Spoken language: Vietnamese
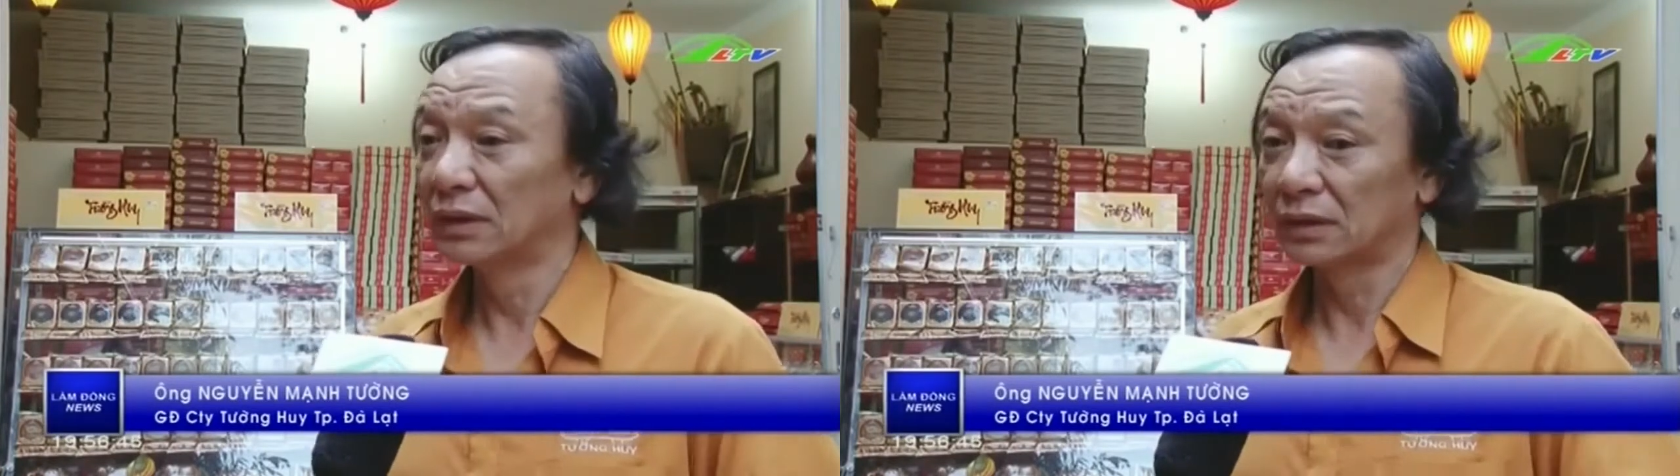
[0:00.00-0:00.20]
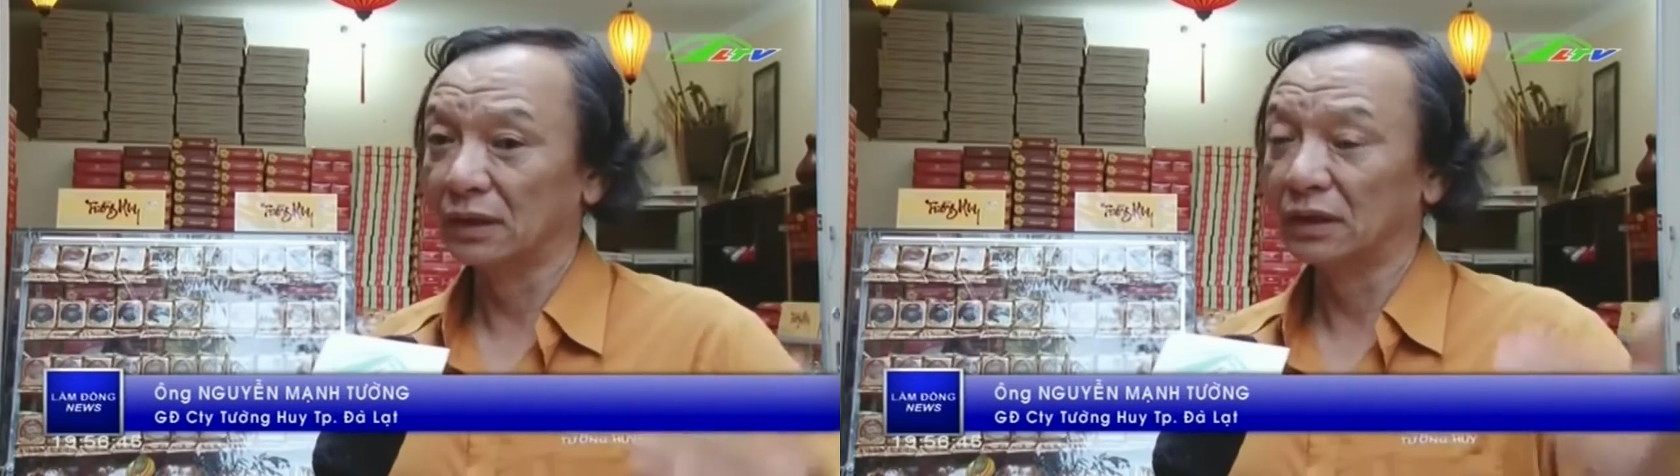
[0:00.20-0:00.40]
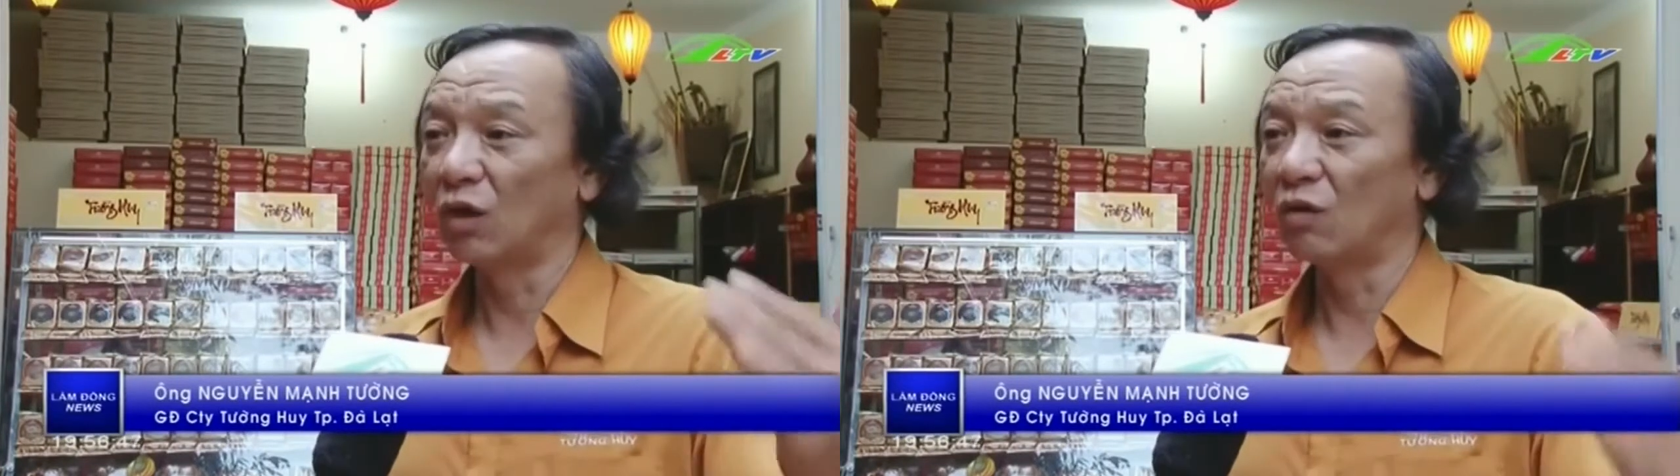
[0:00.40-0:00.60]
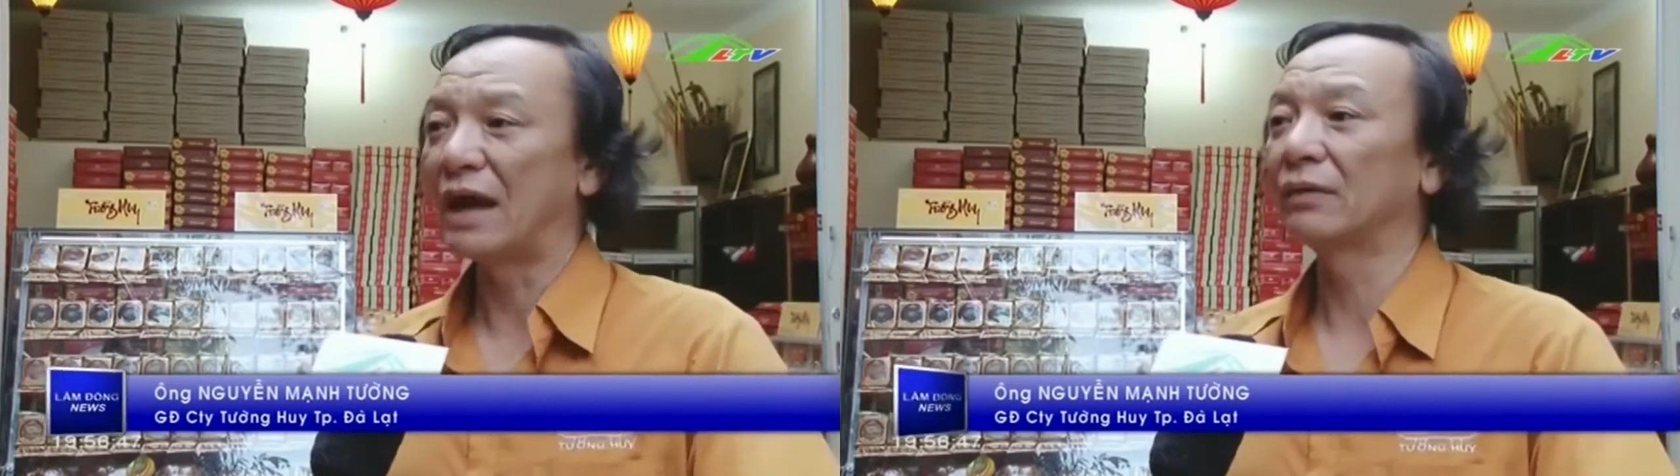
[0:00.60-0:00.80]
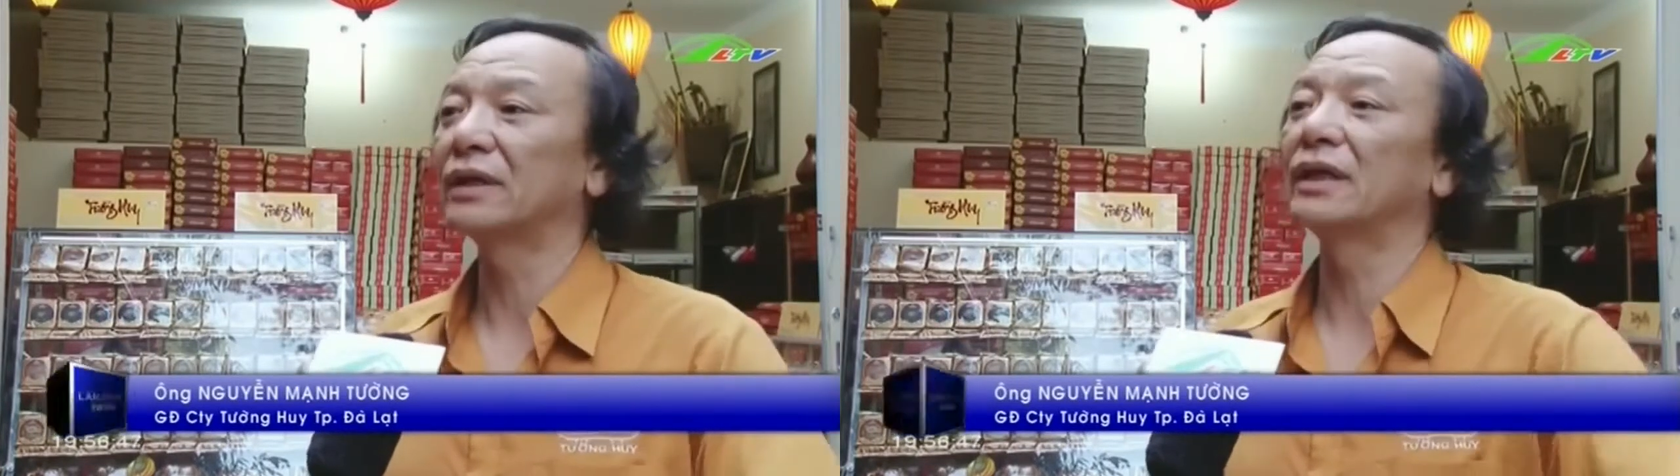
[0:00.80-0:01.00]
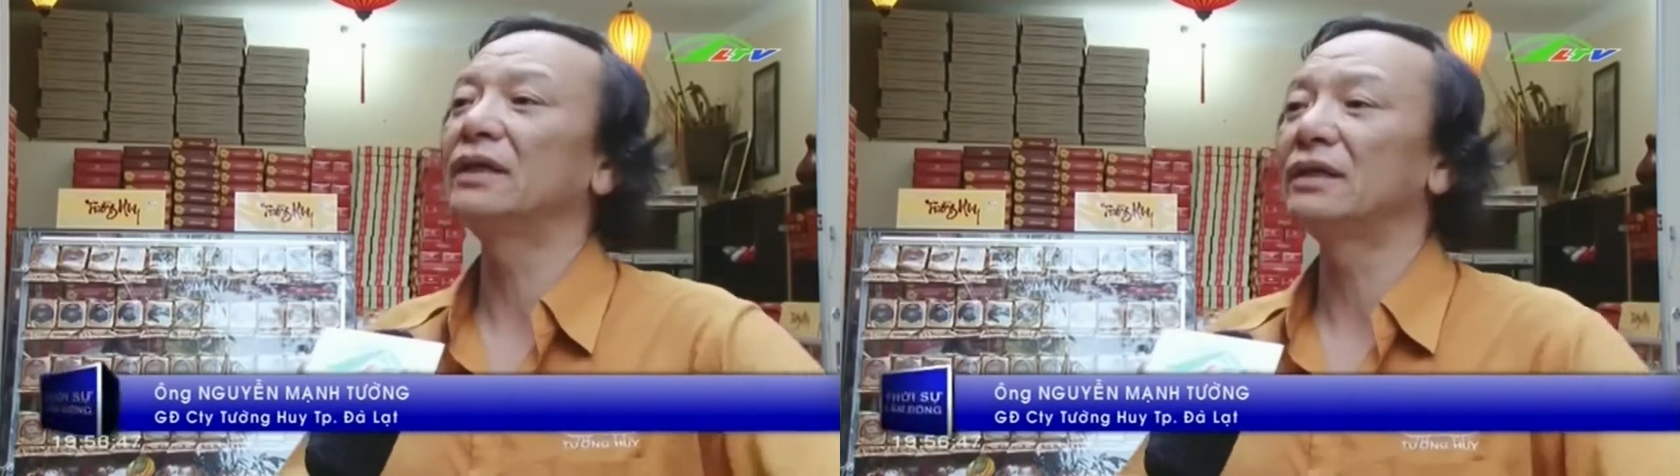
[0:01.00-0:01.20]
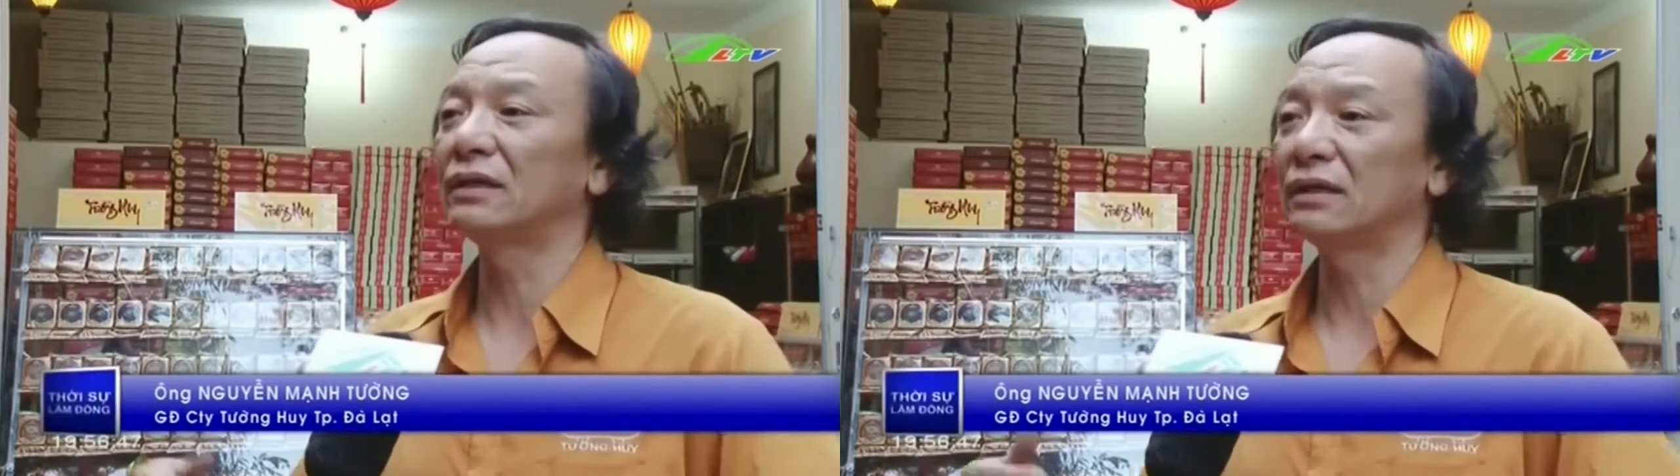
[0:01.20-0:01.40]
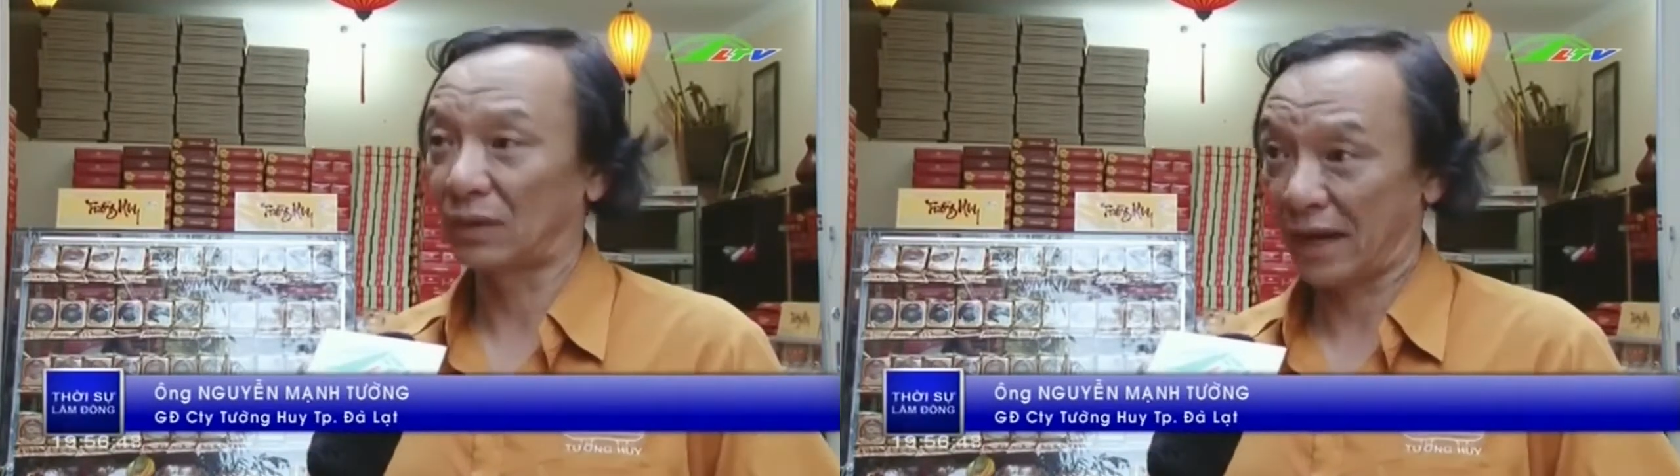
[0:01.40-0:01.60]
từ đầu vào cho đến
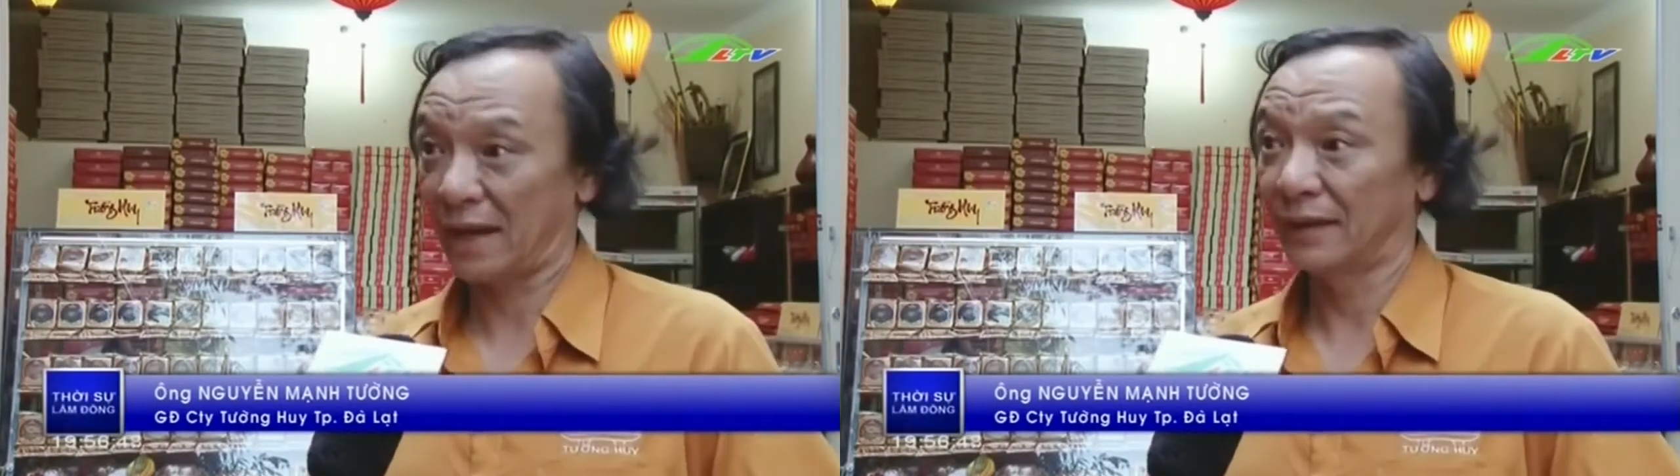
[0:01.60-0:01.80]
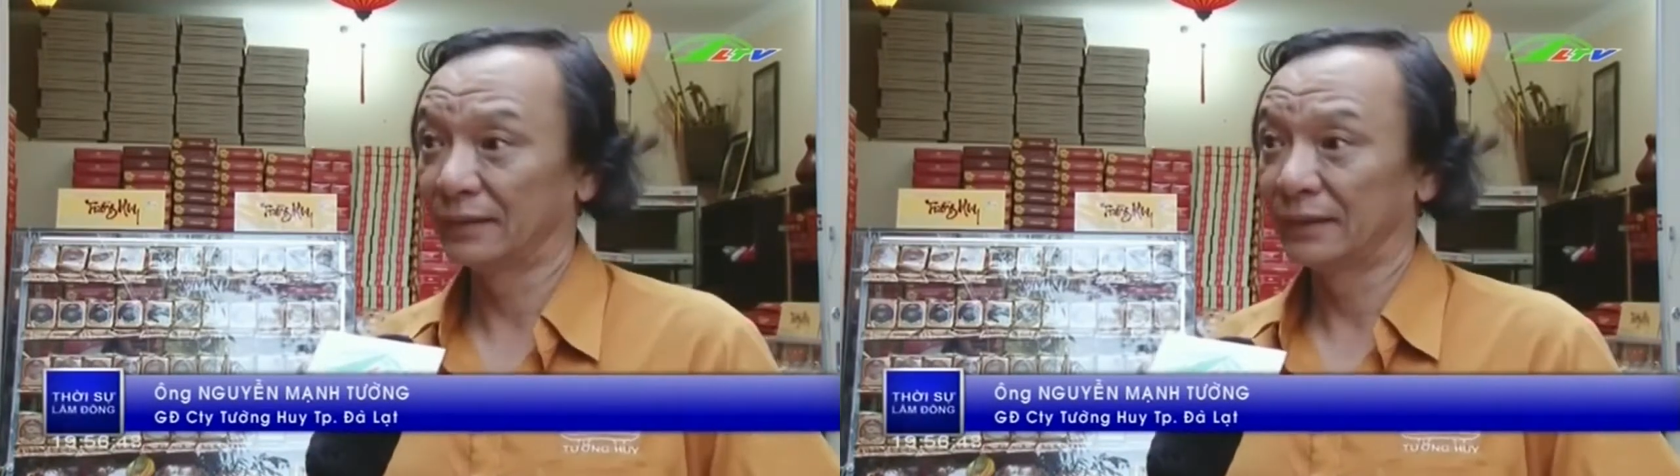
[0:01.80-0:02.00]
đầu ra,